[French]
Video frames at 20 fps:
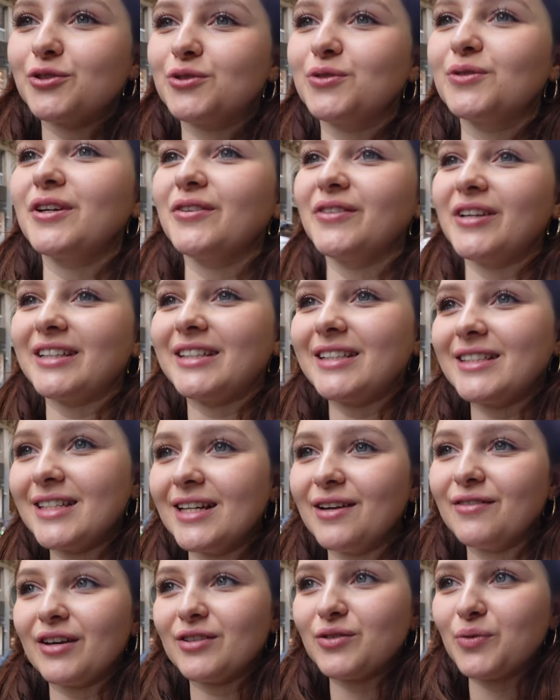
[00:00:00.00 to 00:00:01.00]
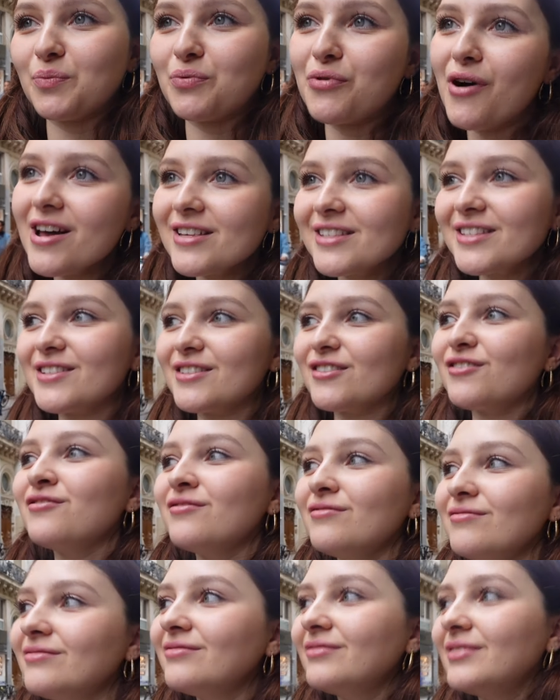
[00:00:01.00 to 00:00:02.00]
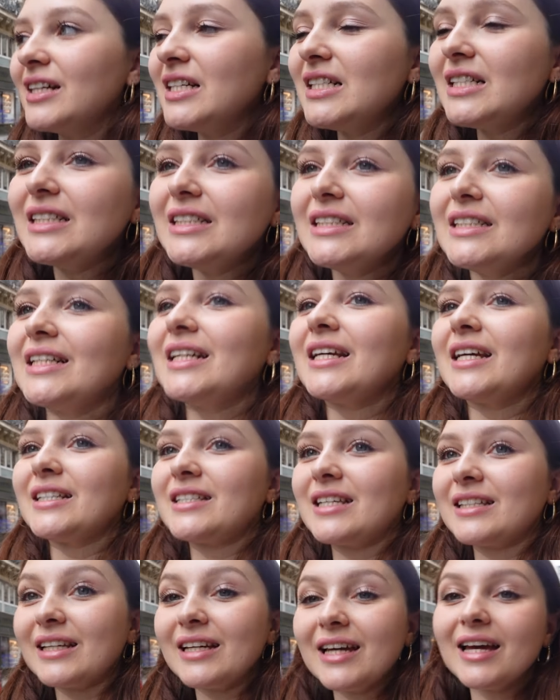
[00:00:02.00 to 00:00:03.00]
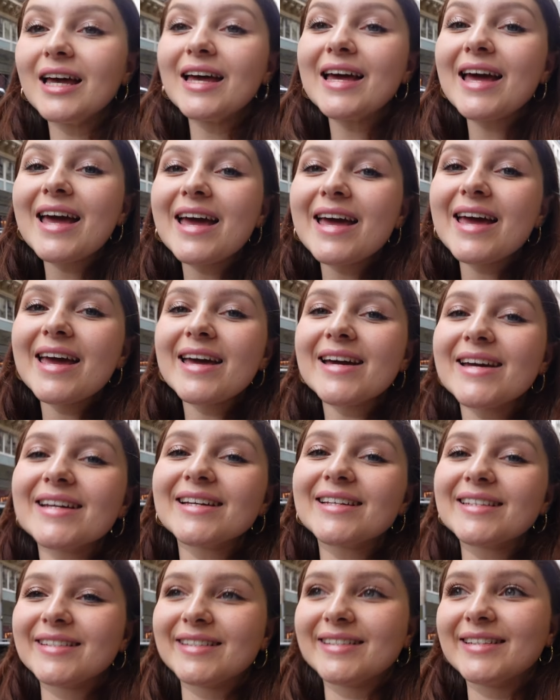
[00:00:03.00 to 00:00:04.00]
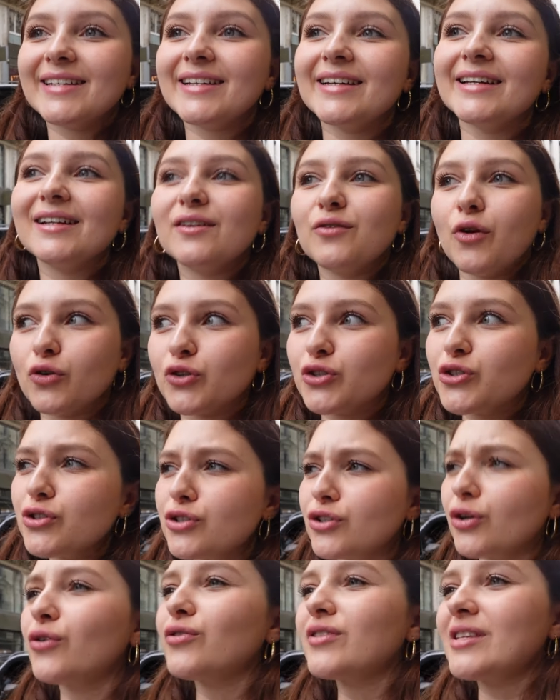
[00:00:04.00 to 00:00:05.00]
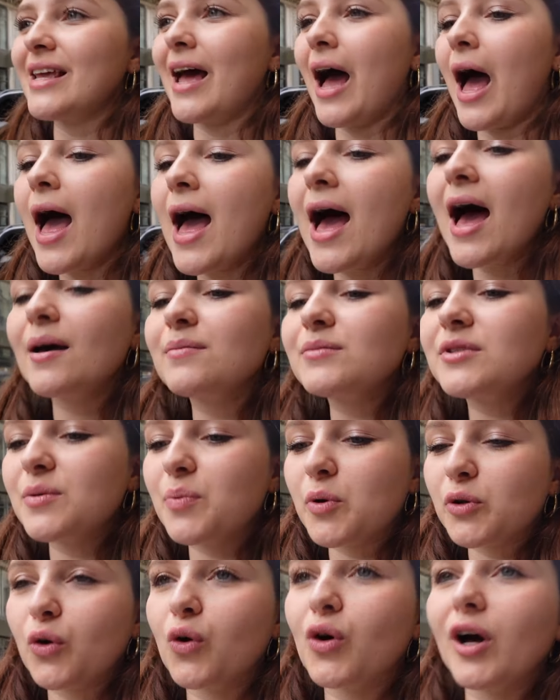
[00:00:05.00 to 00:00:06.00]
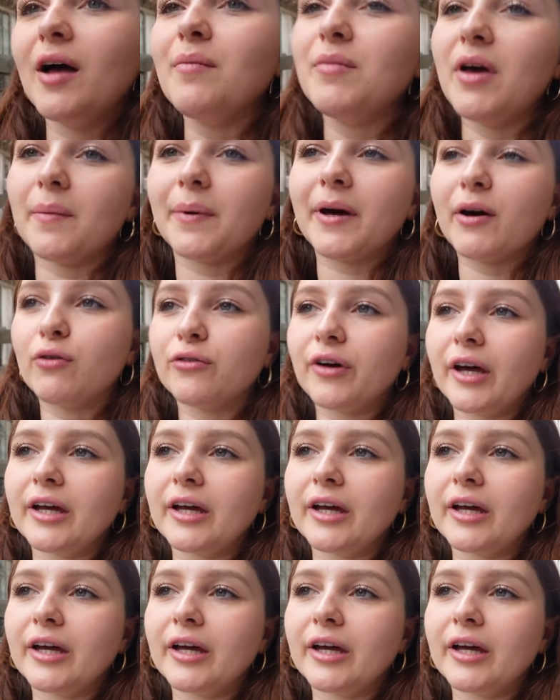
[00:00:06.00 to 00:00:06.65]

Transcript: du coup, là, on a testé la version poisson. Et c'était excellent. Juste, je trouve que c'était un petit peu trop gras, mais après, en